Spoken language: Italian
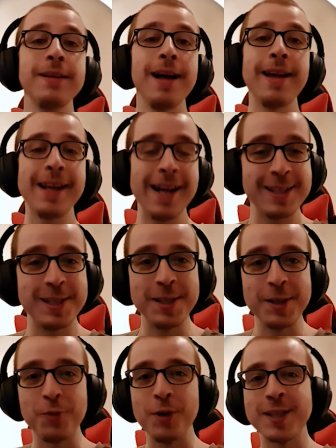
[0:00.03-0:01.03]

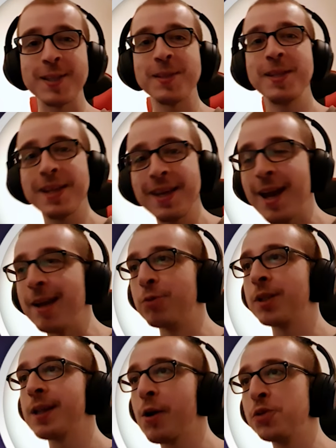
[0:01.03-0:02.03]
Ragazzi, questa serie è
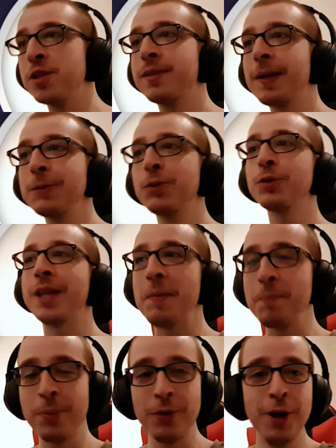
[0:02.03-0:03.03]
durata così tanto
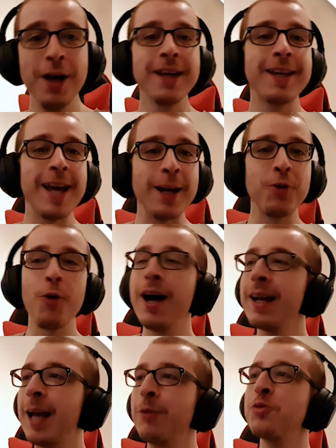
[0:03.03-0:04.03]
tempo che hanno
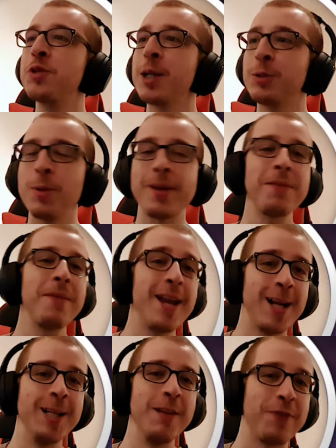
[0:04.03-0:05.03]
anche annunciato il
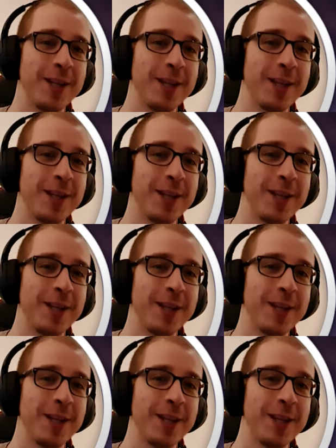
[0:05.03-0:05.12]
remake nel